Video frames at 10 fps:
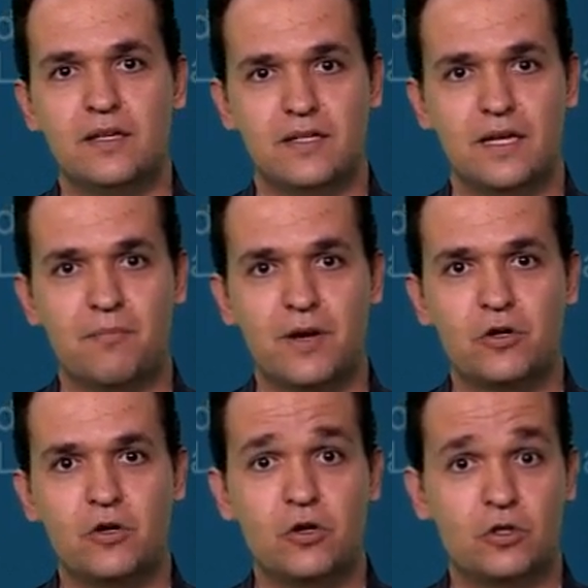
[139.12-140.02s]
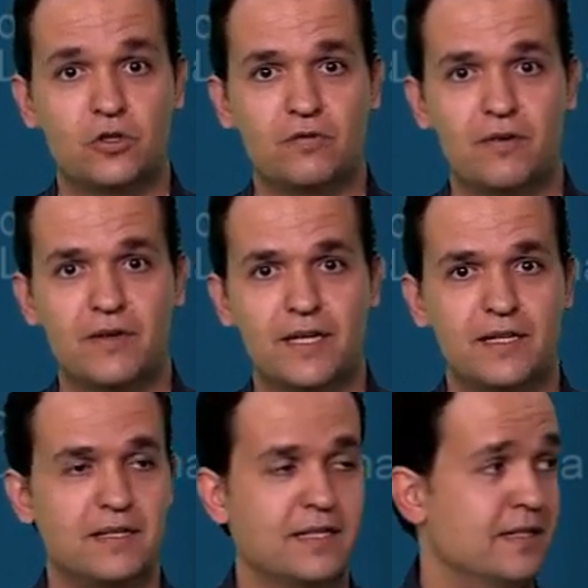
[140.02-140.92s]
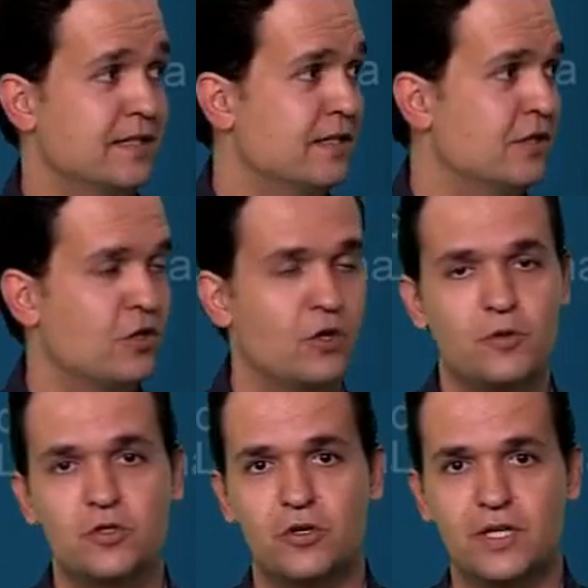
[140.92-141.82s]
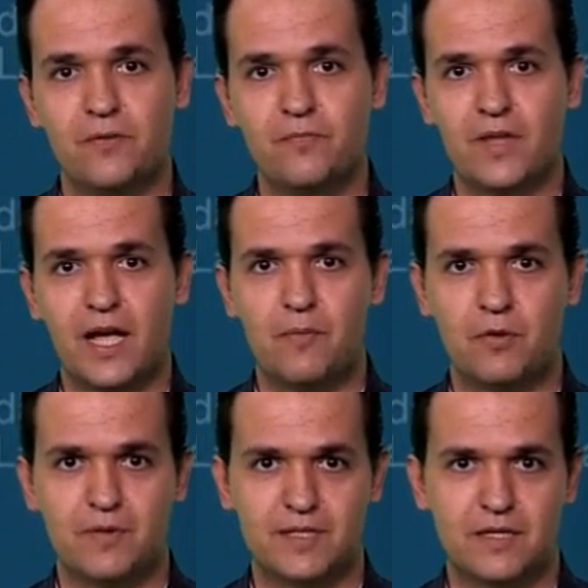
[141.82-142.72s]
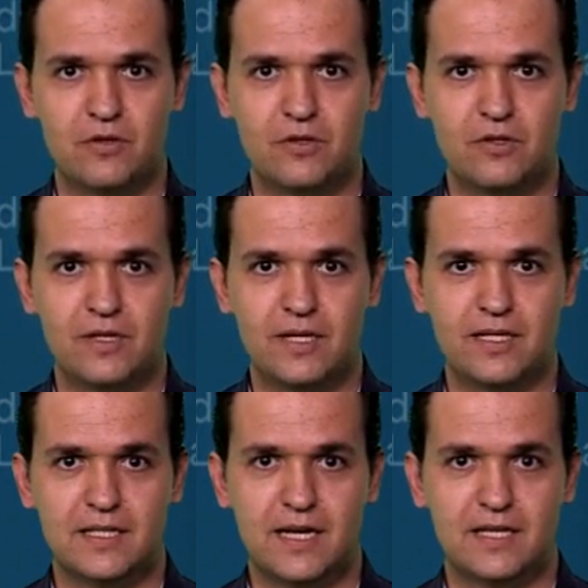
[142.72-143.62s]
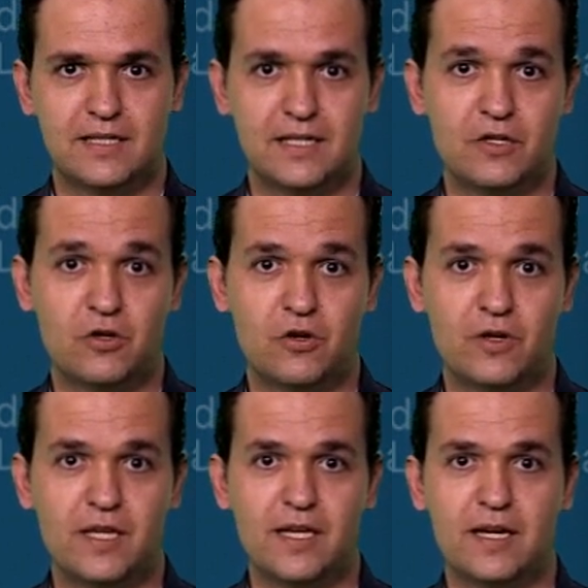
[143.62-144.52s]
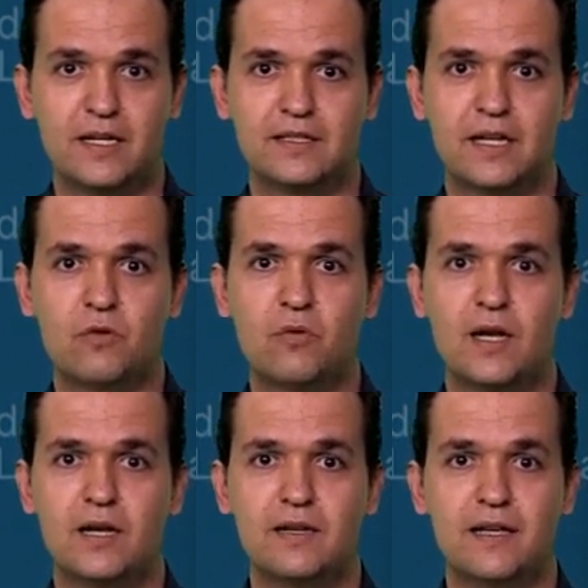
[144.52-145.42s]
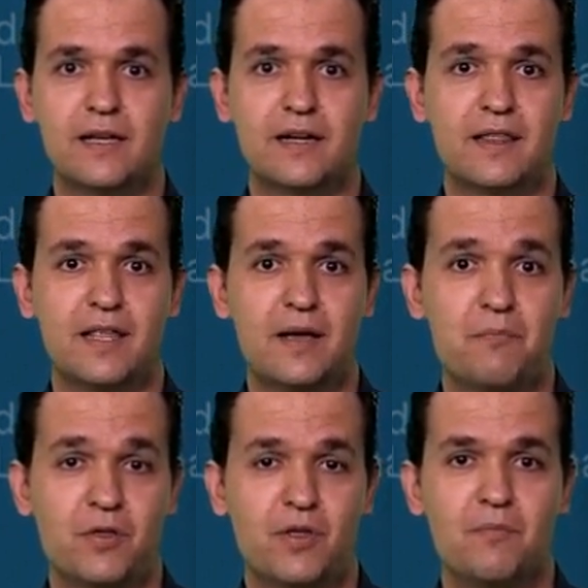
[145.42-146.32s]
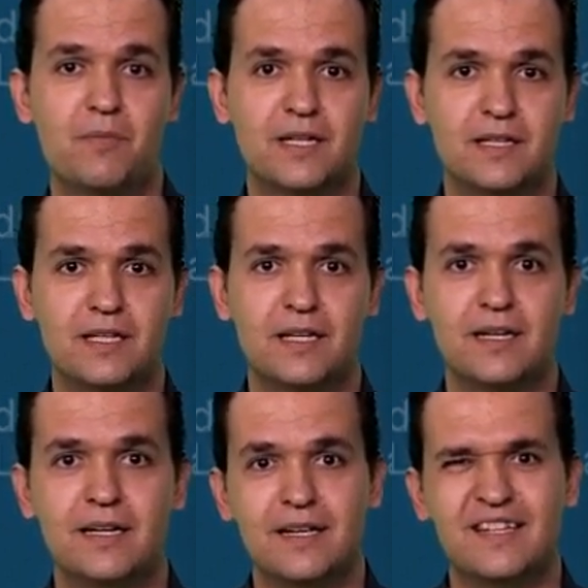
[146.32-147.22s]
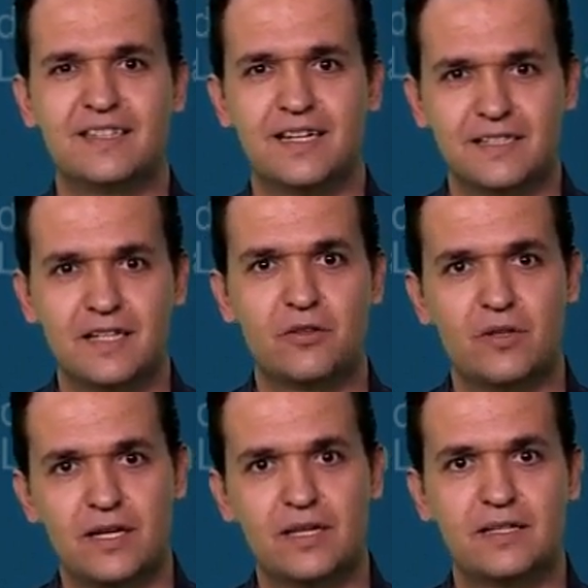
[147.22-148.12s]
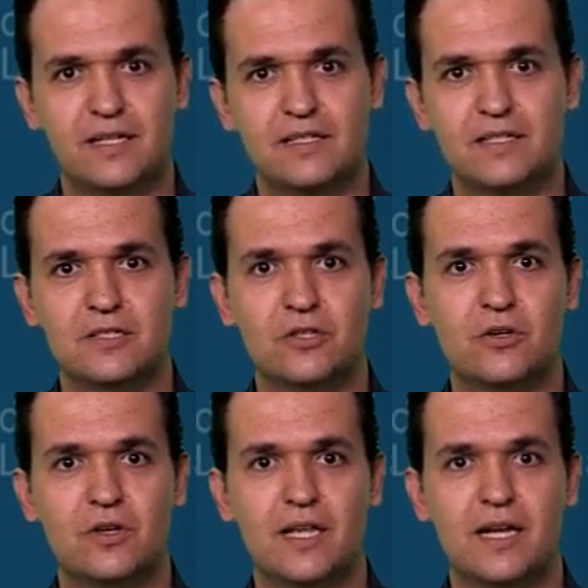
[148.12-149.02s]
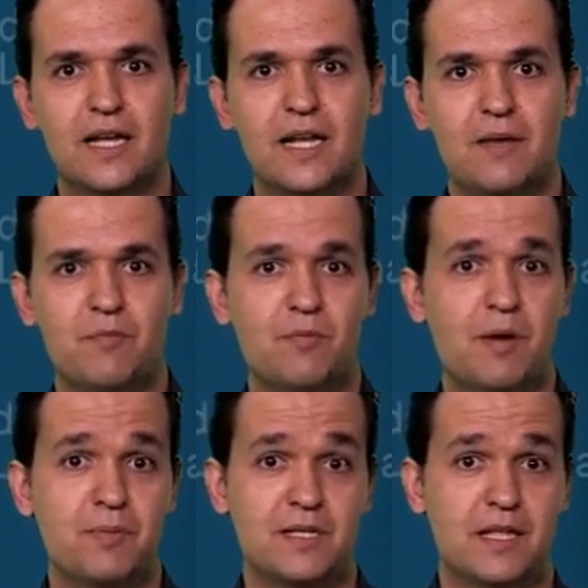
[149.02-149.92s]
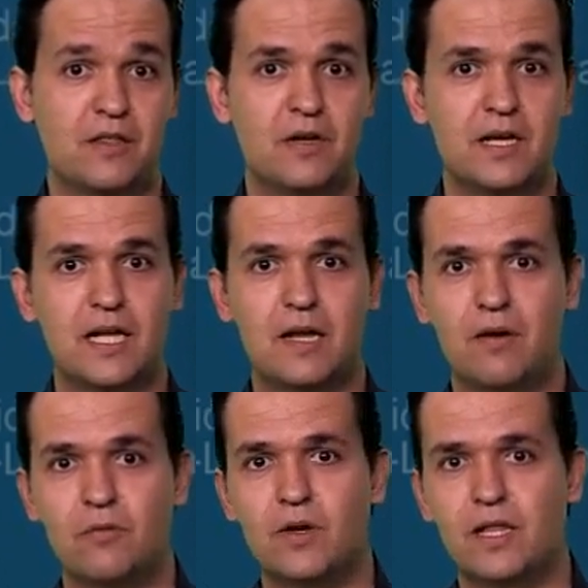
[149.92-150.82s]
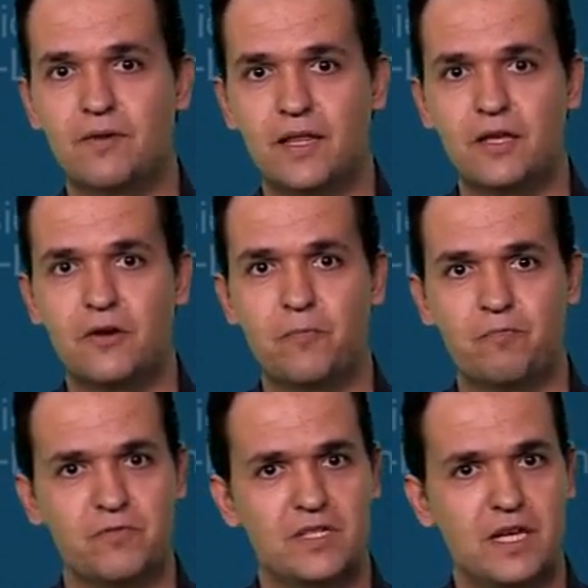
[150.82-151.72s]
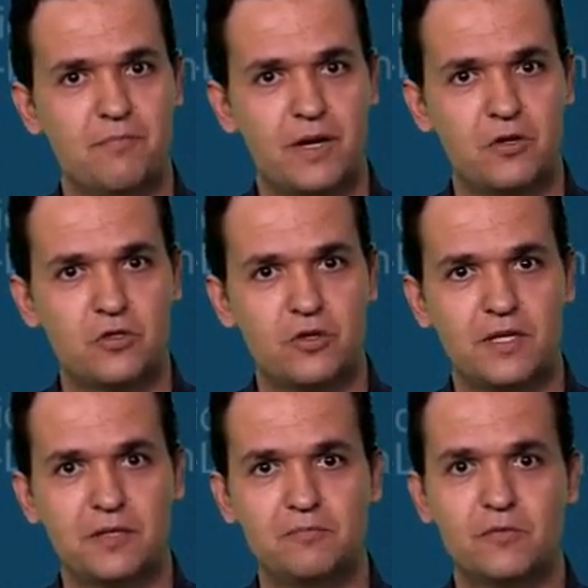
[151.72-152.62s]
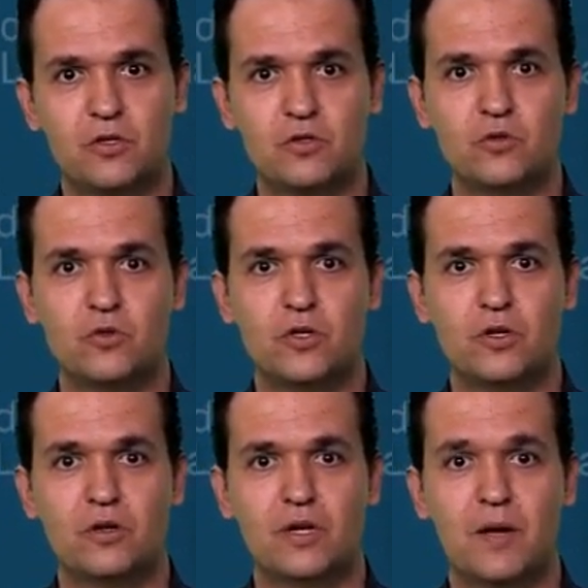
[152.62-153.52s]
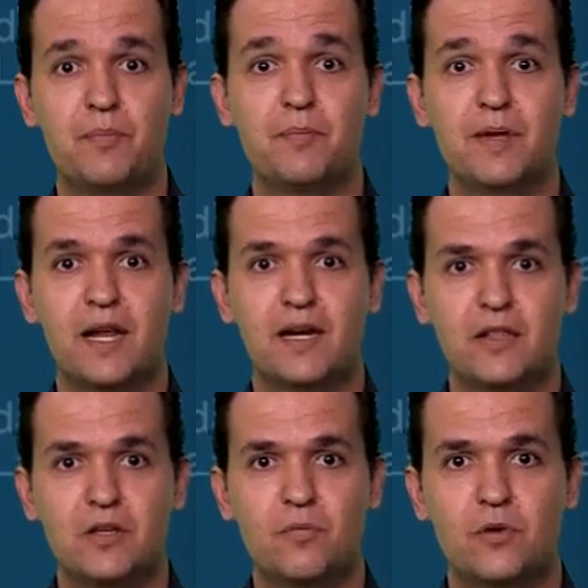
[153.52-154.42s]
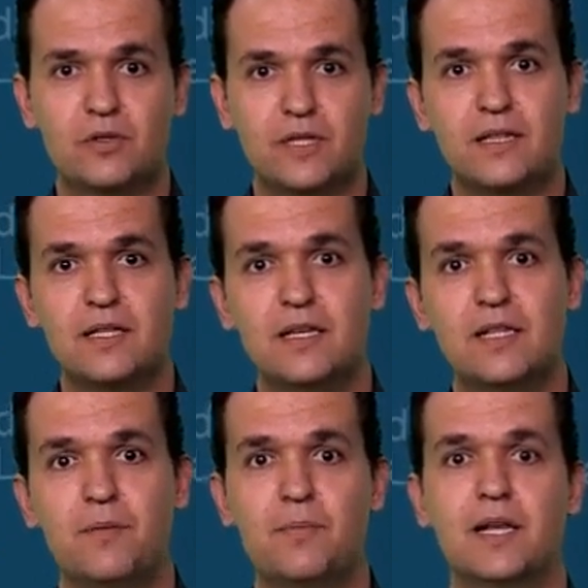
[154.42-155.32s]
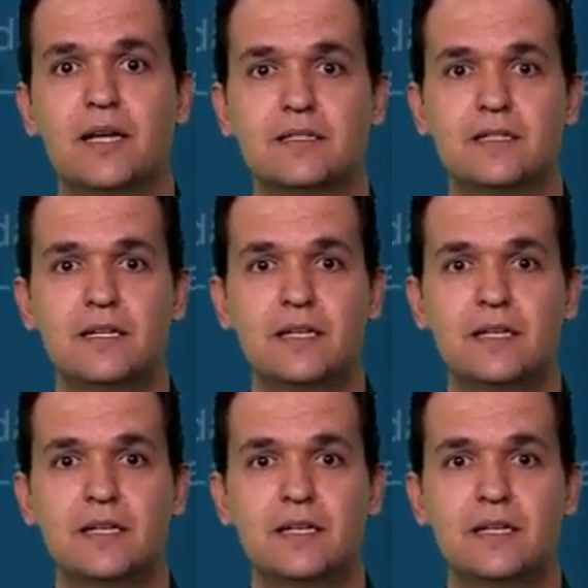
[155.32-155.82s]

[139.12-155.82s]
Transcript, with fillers: Sin embargo, otros fabricantes como Sony aprovecharon esa tecnología tal cual, RCA empezó a invertir tratando de que el transistor diera las mismas prestaciones que la válvula de vacío, sin embargo, Sony construyó la primera radio portátil de pilas.